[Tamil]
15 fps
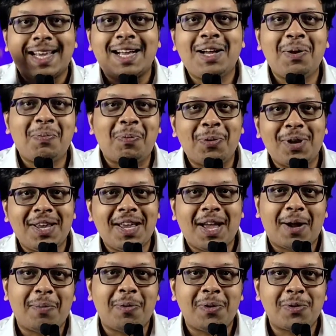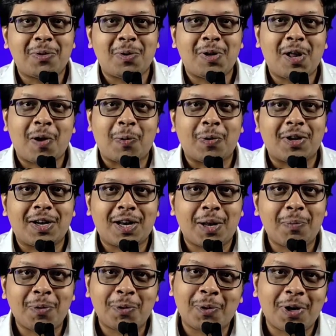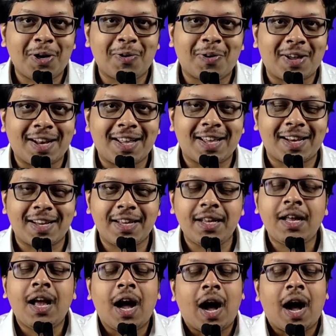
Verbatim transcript: எங்கே போகிறீங்க அப்படின்னு சொல்லிட்டு அவரோட கிளப்பை தூக்கிட்டு வராரு